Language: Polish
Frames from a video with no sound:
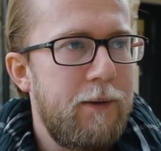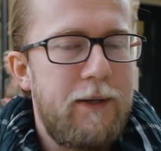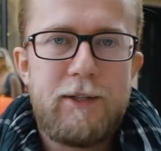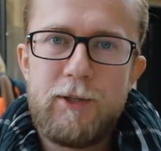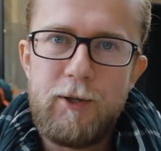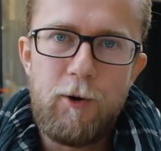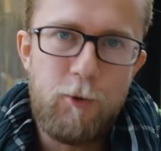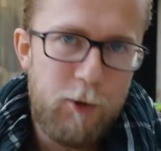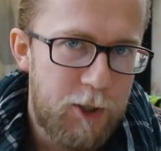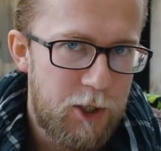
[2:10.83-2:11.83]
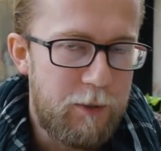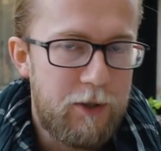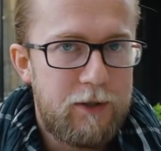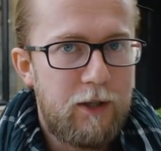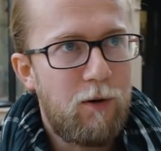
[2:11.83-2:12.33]
Jest ogólnie rzecz
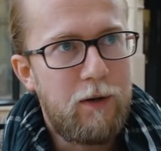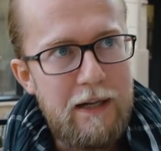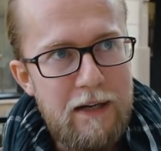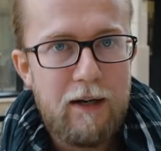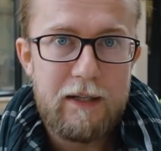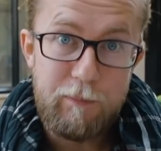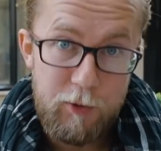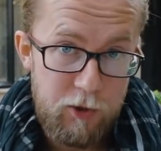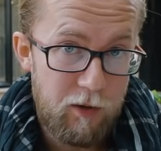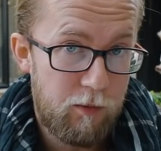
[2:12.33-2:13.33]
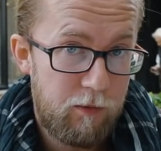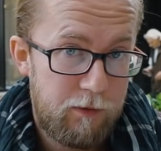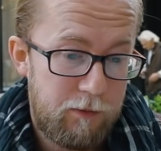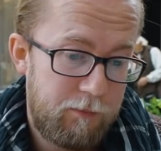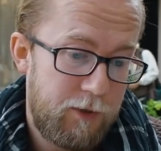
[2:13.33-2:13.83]
biorąc tylko kilka
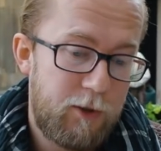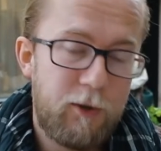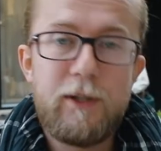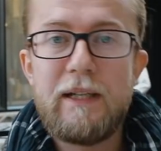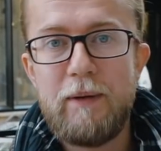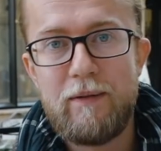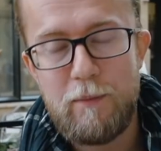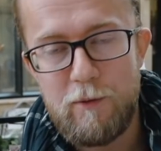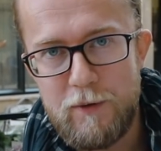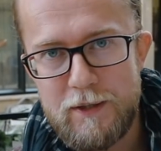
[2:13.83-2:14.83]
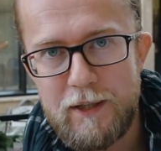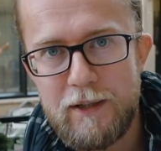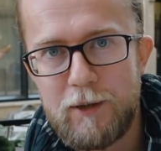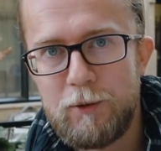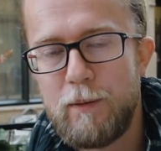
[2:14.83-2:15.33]
sposobów zgodnych z prawami
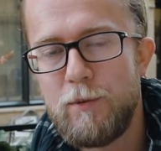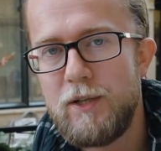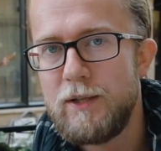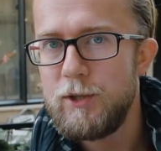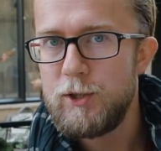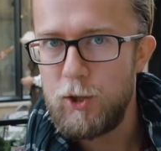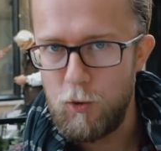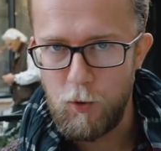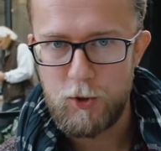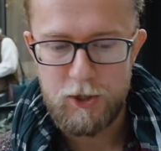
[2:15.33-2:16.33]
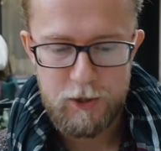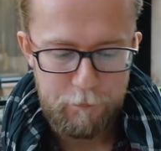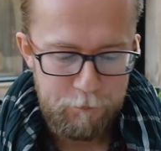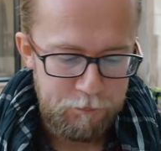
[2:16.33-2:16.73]
fizyki, na które można coś schłodzić.